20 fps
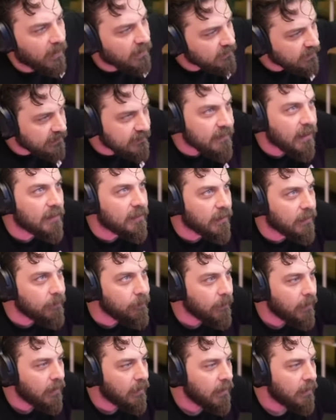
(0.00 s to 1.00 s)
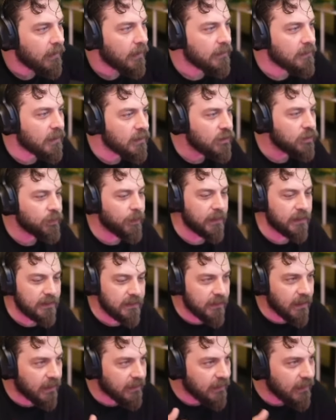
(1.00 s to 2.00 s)
Adresi atarım. Tanışmak
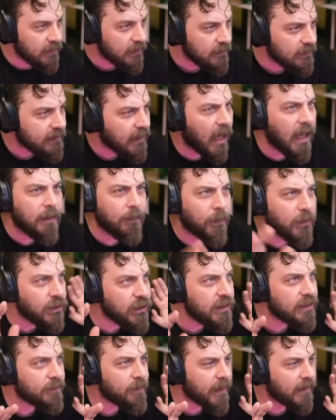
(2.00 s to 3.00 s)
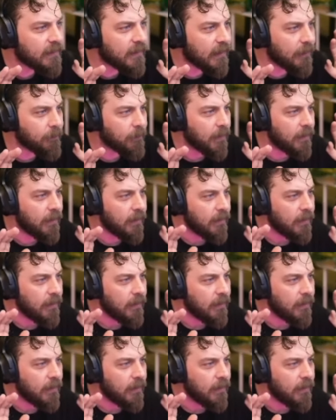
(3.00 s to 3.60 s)
isteyen gelir. Saat başı hizmetteyim.